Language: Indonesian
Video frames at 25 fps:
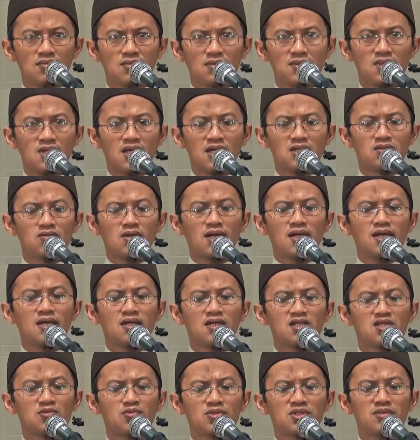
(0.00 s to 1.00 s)
Nah itulah yang
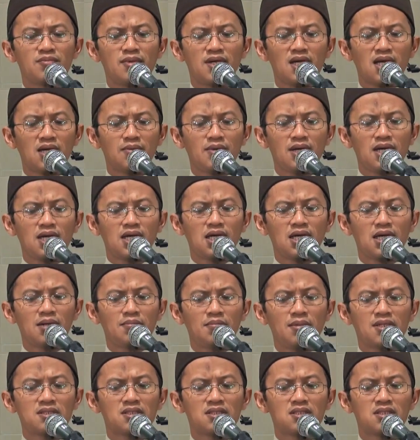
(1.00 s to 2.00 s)
disebut sebagai apa?
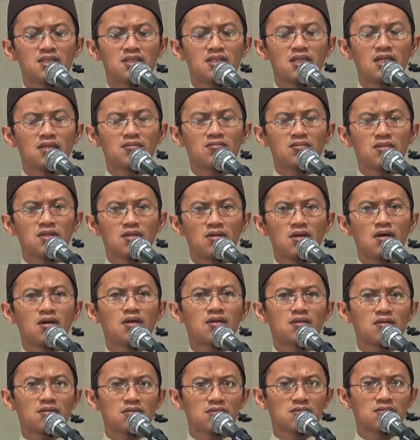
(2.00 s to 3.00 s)
Masjid dan
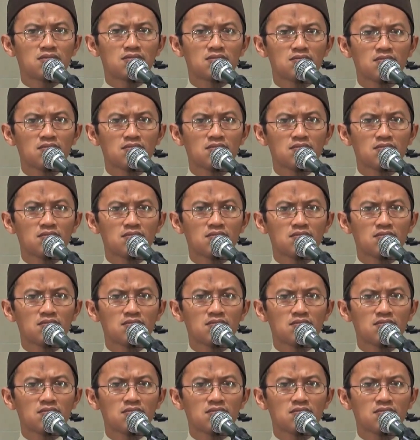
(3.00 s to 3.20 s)
diror.